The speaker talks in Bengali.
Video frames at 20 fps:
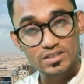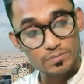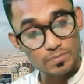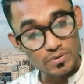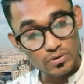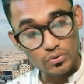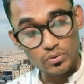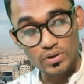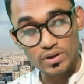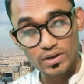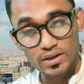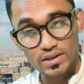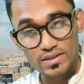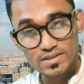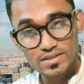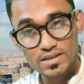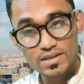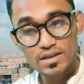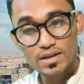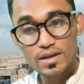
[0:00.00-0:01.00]
স্পের হয়ে
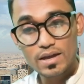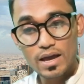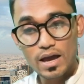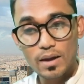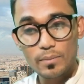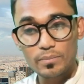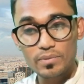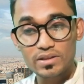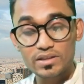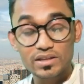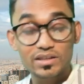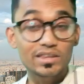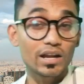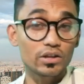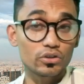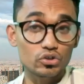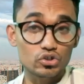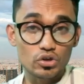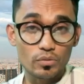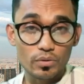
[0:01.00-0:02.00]
গেছে আমরা
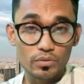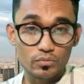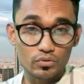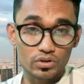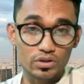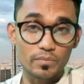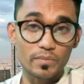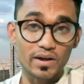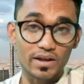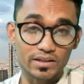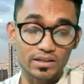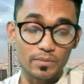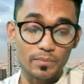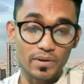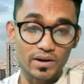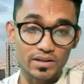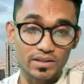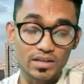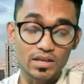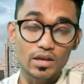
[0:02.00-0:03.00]
নির্ধারিত সময়ের মধ্যে বানাতে
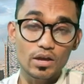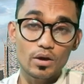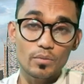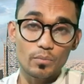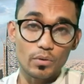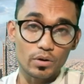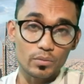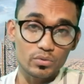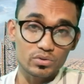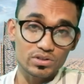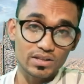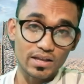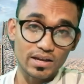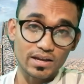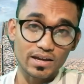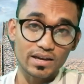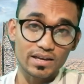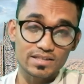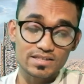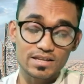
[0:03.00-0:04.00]
পারিনি পরবর্তী
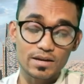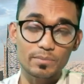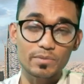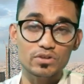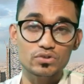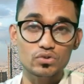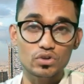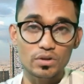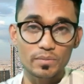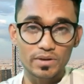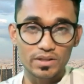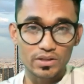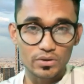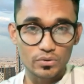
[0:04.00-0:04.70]
দেখা গেছে আমরা জরিমানা